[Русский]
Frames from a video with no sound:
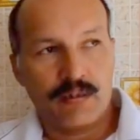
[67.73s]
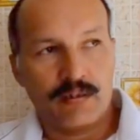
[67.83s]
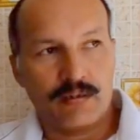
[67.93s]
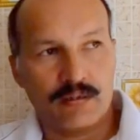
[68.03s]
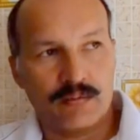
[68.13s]

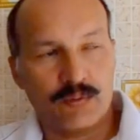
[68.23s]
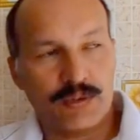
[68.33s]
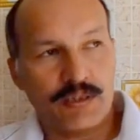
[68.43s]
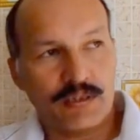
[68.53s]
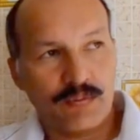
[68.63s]
А, вот
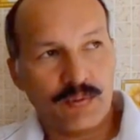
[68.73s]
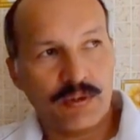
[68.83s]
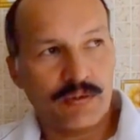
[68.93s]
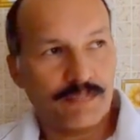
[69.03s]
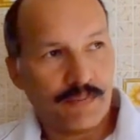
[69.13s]
я
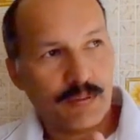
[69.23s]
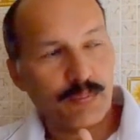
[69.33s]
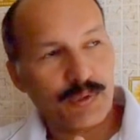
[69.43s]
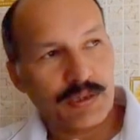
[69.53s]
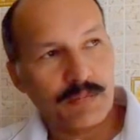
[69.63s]
сегодня,
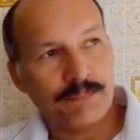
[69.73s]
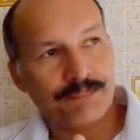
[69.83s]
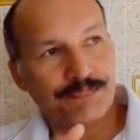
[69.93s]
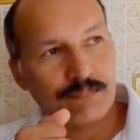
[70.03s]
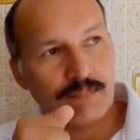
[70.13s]
допустим,
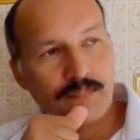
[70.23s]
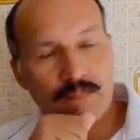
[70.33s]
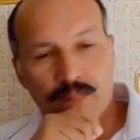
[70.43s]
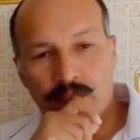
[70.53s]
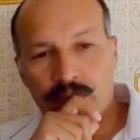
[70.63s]

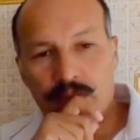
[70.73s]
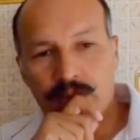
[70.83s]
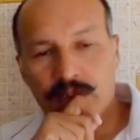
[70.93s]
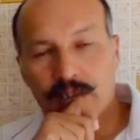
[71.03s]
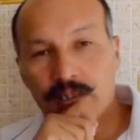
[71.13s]

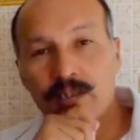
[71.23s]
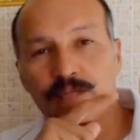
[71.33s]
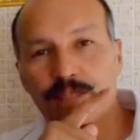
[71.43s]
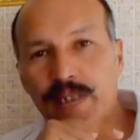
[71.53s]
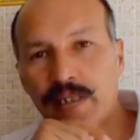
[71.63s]
а, ходил
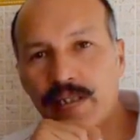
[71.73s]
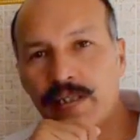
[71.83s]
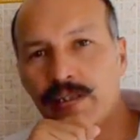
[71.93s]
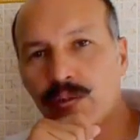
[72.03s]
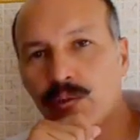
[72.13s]
в
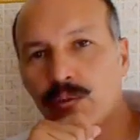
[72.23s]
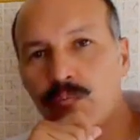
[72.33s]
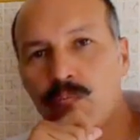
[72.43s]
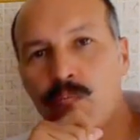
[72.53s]
поликлинику,